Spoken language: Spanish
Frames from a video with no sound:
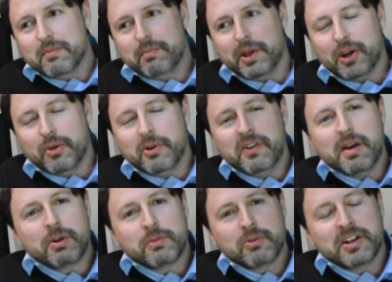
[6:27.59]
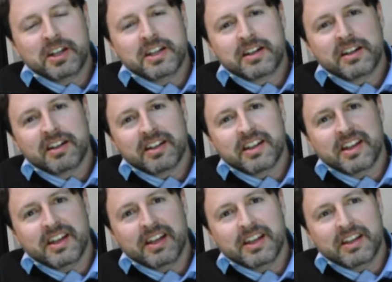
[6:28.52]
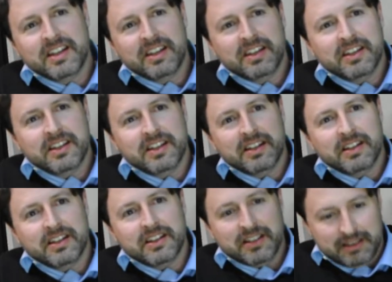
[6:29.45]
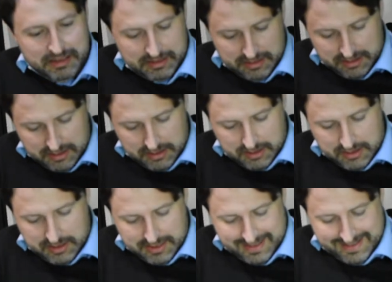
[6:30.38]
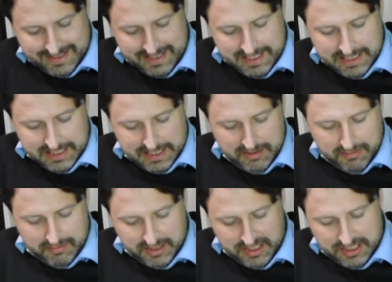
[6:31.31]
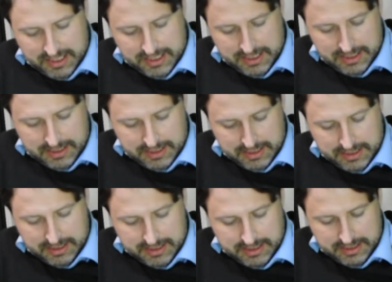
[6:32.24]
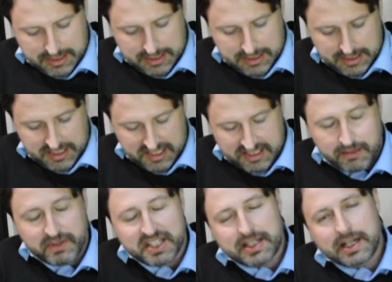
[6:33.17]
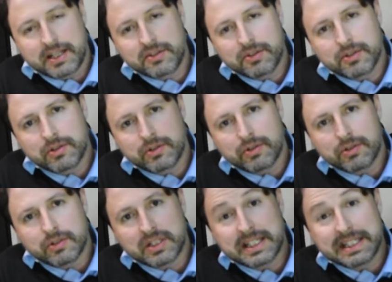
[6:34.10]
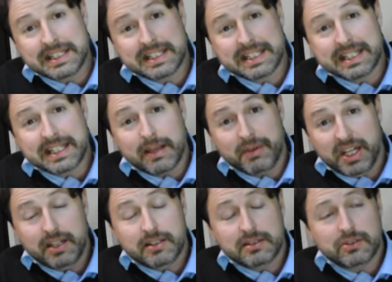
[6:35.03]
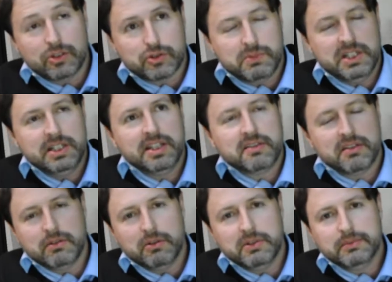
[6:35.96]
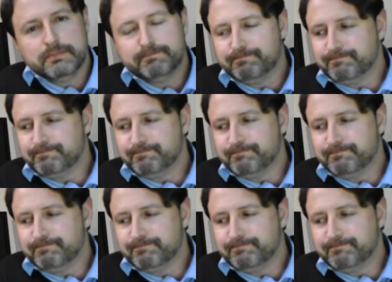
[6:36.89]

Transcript: Pero me voy a proponer eh, del 15 de este mes al año que viene, 2019,